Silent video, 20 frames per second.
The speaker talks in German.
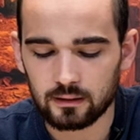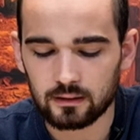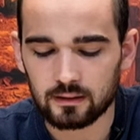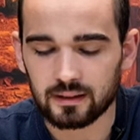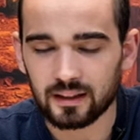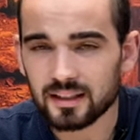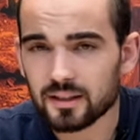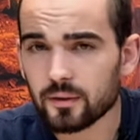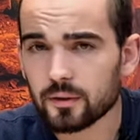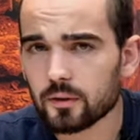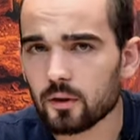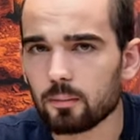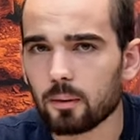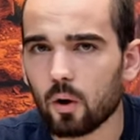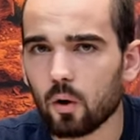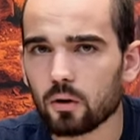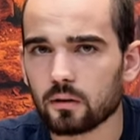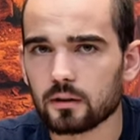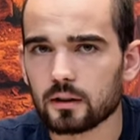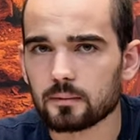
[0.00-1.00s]
Das ist, was wir
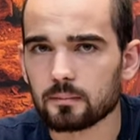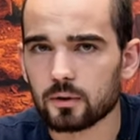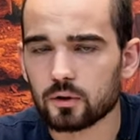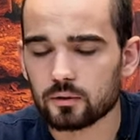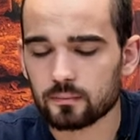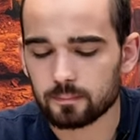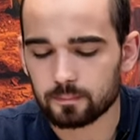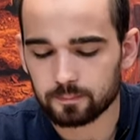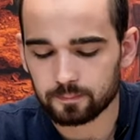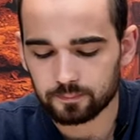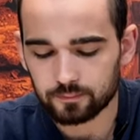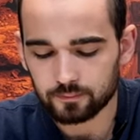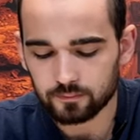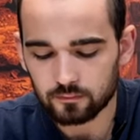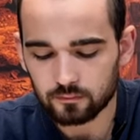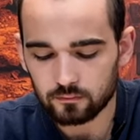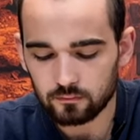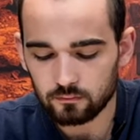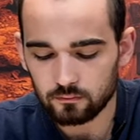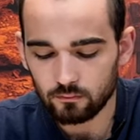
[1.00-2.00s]
brauchen als Menschen.
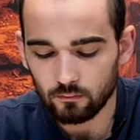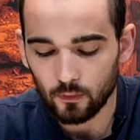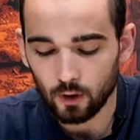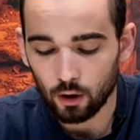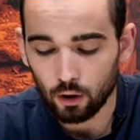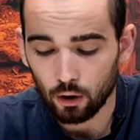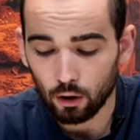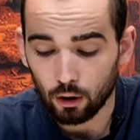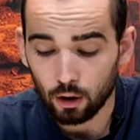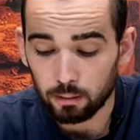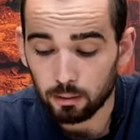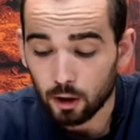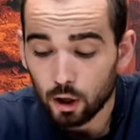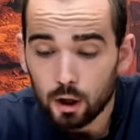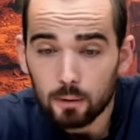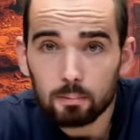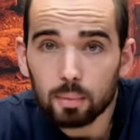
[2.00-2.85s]
Aber